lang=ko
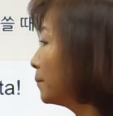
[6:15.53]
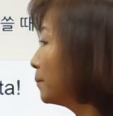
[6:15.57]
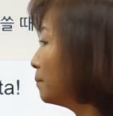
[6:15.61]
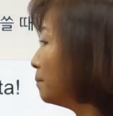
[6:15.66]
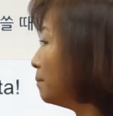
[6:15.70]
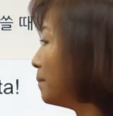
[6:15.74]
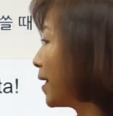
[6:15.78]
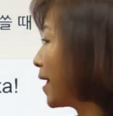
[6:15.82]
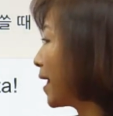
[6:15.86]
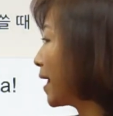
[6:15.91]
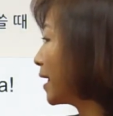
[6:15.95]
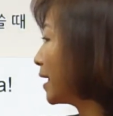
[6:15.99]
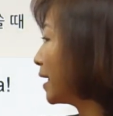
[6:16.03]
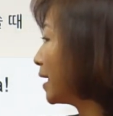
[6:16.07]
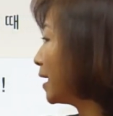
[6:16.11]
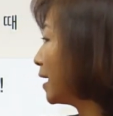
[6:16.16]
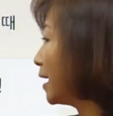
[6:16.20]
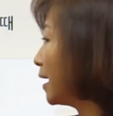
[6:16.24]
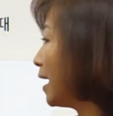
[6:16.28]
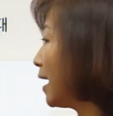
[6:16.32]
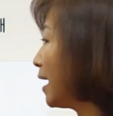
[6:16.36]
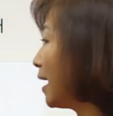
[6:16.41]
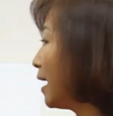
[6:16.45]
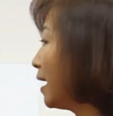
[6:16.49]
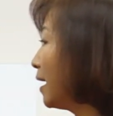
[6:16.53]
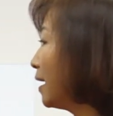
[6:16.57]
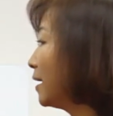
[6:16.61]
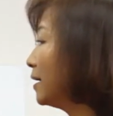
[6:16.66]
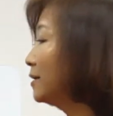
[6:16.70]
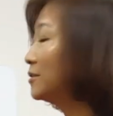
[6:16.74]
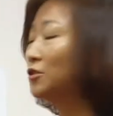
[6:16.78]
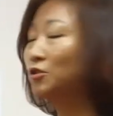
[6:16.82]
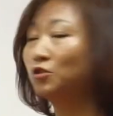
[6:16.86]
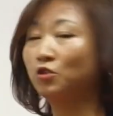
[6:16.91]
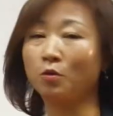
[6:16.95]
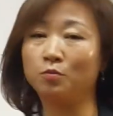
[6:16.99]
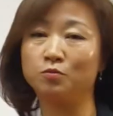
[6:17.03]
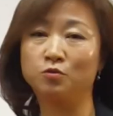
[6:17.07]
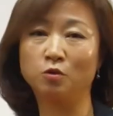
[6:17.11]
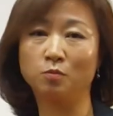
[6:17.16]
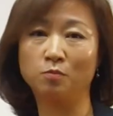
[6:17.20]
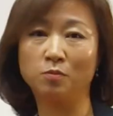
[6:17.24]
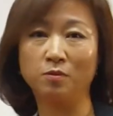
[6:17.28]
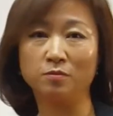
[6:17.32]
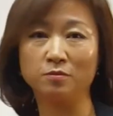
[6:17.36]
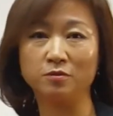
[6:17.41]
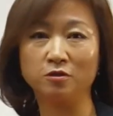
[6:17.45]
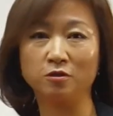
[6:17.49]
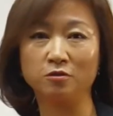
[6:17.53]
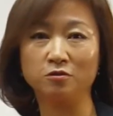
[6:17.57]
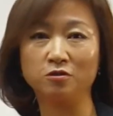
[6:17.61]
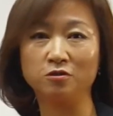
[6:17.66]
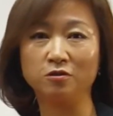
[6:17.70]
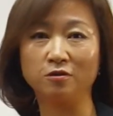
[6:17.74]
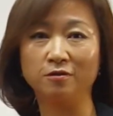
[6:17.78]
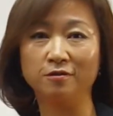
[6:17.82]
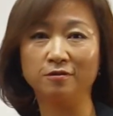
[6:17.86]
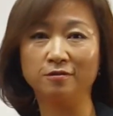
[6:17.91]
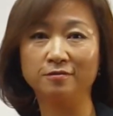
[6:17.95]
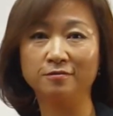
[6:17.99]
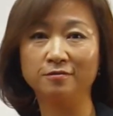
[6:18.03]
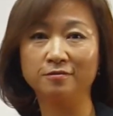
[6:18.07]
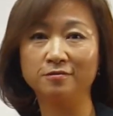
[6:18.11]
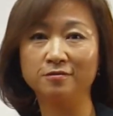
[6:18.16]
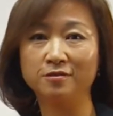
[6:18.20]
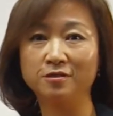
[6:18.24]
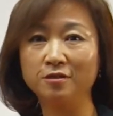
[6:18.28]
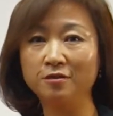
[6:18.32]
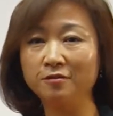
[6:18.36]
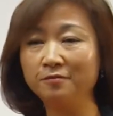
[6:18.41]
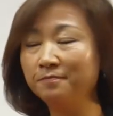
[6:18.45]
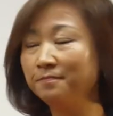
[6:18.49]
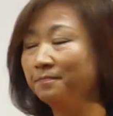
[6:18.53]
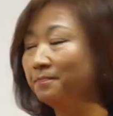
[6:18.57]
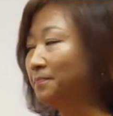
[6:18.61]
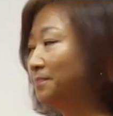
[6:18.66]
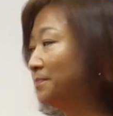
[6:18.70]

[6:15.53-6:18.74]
맹가 해서 접속법을 썼죠. 그죠?